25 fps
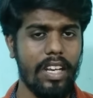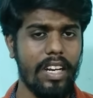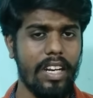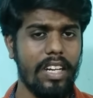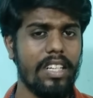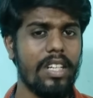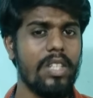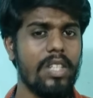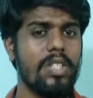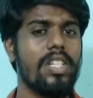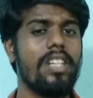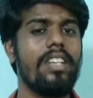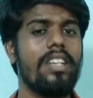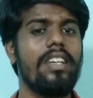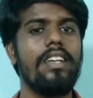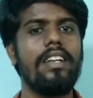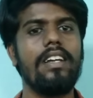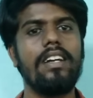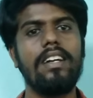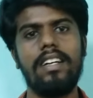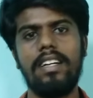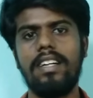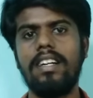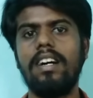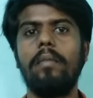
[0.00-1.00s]
இன்டென்ஷன்
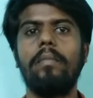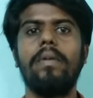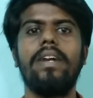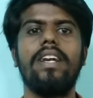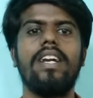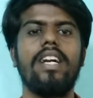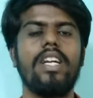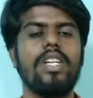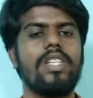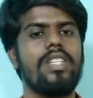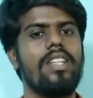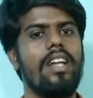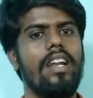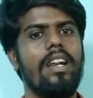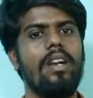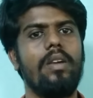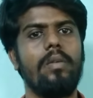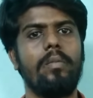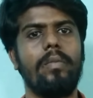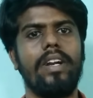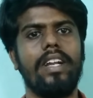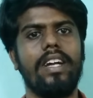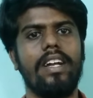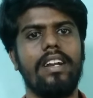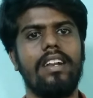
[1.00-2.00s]
இருக்குது அப்படின்னு நினச்சி தான்
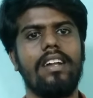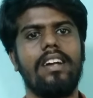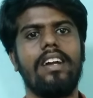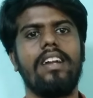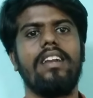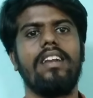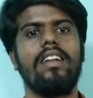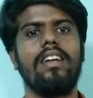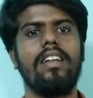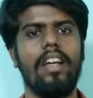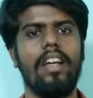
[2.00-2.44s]
இன்னும் பண்ணிக்கிட்டு இருக்கேன்